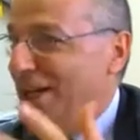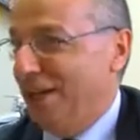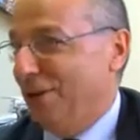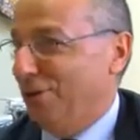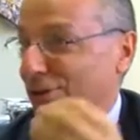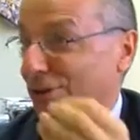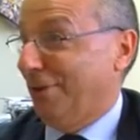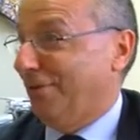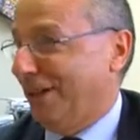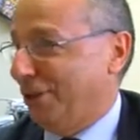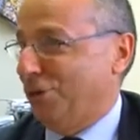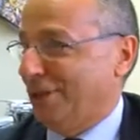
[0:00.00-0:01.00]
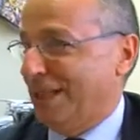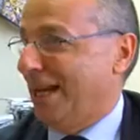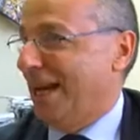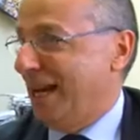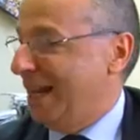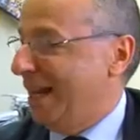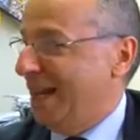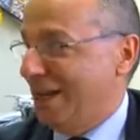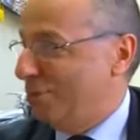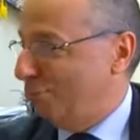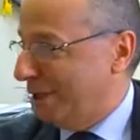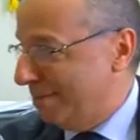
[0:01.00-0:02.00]
io non ti faccio stare lì
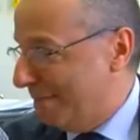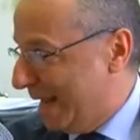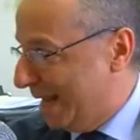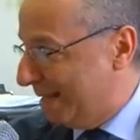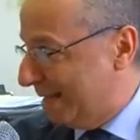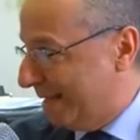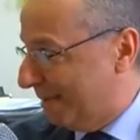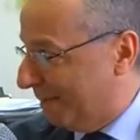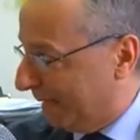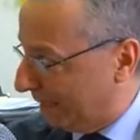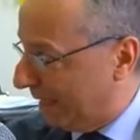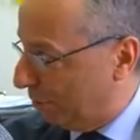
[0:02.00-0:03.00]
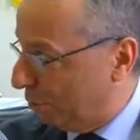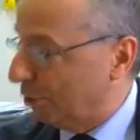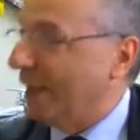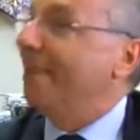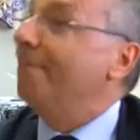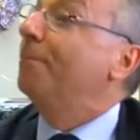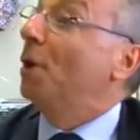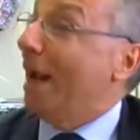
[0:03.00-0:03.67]
inutilmente per tanto tempo